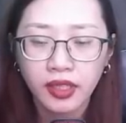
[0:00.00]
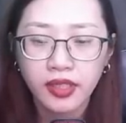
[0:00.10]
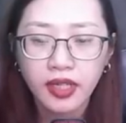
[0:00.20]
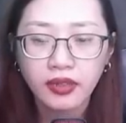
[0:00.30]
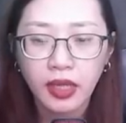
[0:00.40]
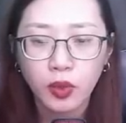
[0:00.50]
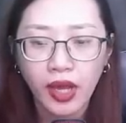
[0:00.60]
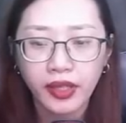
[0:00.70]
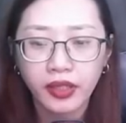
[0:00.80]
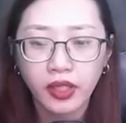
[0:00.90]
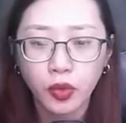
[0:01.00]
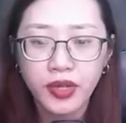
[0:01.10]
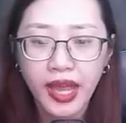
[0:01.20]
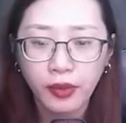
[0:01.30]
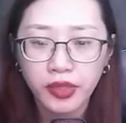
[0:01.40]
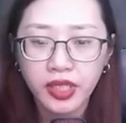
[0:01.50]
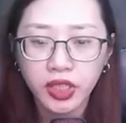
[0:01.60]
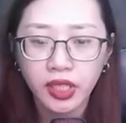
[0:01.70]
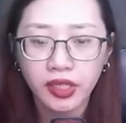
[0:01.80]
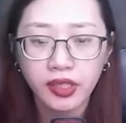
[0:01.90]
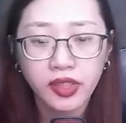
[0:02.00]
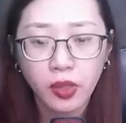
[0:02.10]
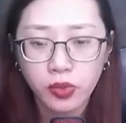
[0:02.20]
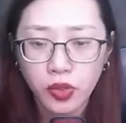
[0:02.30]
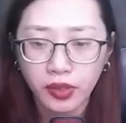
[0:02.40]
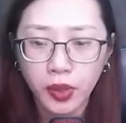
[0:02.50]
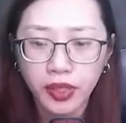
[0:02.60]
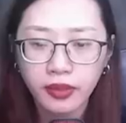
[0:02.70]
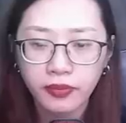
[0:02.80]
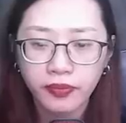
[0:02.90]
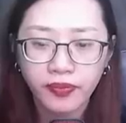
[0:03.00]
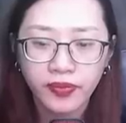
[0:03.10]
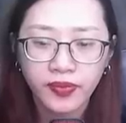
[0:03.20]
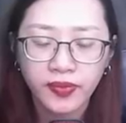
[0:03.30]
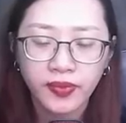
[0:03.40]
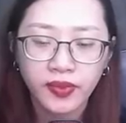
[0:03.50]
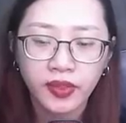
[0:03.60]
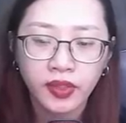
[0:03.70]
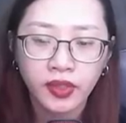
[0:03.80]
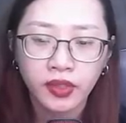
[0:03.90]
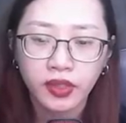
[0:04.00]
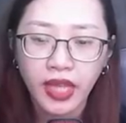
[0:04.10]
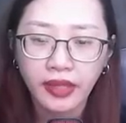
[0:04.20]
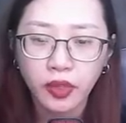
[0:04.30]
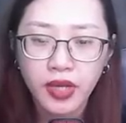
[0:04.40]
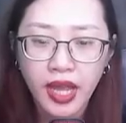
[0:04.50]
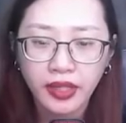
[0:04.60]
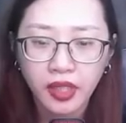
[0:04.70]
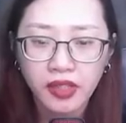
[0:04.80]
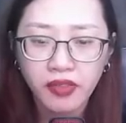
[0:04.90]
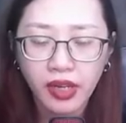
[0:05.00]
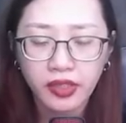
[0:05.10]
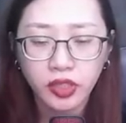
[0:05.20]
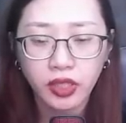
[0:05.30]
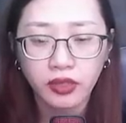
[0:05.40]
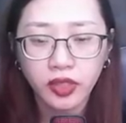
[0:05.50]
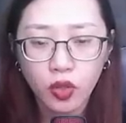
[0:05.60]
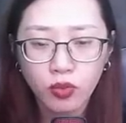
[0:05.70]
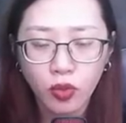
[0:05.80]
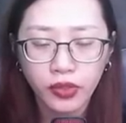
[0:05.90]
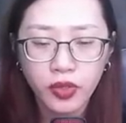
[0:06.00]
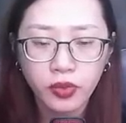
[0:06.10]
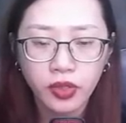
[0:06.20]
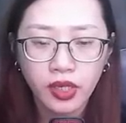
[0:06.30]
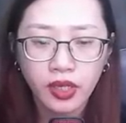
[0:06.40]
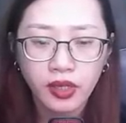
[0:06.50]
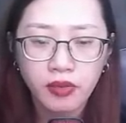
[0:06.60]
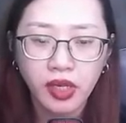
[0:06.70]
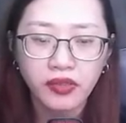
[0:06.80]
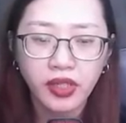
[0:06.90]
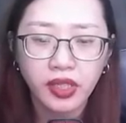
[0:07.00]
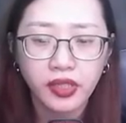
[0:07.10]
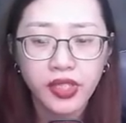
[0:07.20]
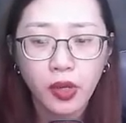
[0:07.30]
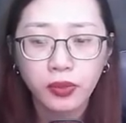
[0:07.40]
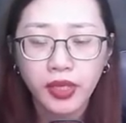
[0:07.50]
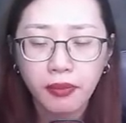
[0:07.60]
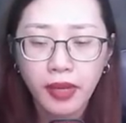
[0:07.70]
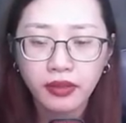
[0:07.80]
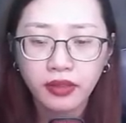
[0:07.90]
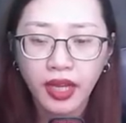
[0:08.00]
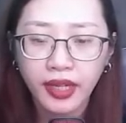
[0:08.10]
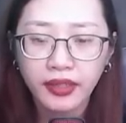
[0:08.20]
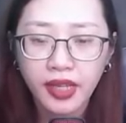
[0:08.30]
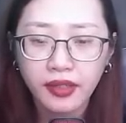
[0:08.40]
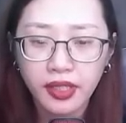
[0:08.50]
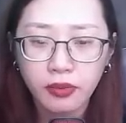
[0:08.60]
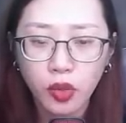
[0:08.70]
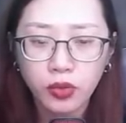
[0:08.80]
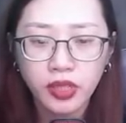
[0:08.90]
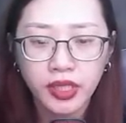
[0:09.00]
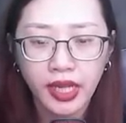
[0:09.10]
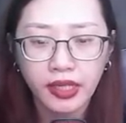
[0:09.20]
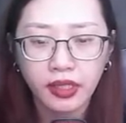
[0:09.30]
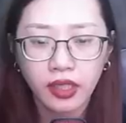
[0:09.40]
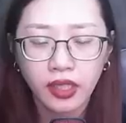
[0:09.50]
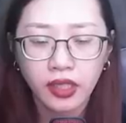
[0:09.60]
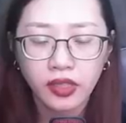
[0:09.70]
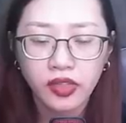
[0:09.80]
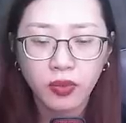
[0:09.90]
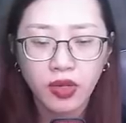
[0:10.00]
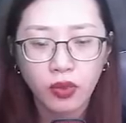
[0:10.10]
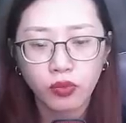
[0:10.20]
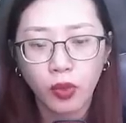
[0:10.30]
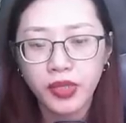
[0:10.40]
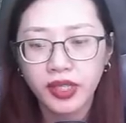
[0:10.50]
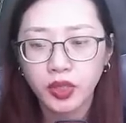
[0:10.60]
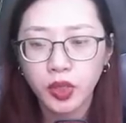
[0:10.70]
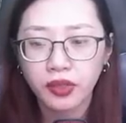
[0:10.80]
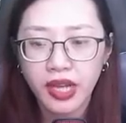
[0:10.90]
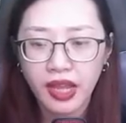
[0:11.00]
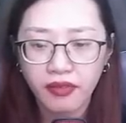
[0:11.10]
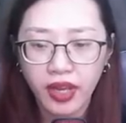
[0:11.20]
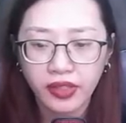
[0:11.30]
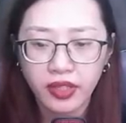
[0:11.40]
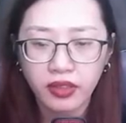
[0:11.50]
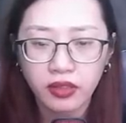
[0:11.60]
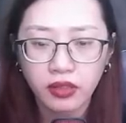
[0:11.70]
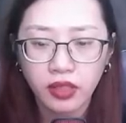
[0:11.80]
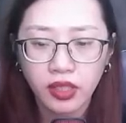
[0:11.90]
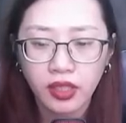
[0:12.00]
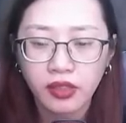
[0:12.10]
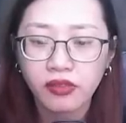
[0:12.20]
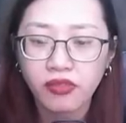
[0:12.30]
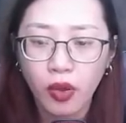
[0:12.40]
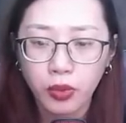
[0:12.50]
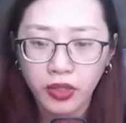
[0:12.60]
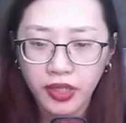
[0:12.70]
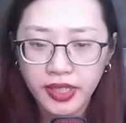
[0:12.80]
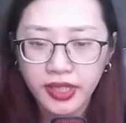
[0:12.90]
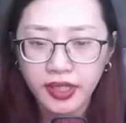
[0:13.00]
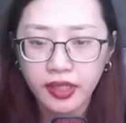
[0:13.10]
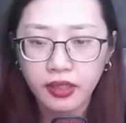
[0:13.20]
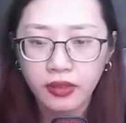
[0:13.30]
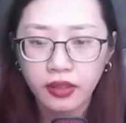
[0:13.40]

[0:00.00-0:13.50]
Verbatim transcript: Chắc là loại hữu đạo chi sĩ trong truyền thuyết. Tả Tiểu Đa thấy vậy sửng sốt một chút, bởi vì trong nháy mắt hắn đang nhìn bốn người này, trong lòng bỗng nhiên xuất ra vài chữ: vọng khí sĩ.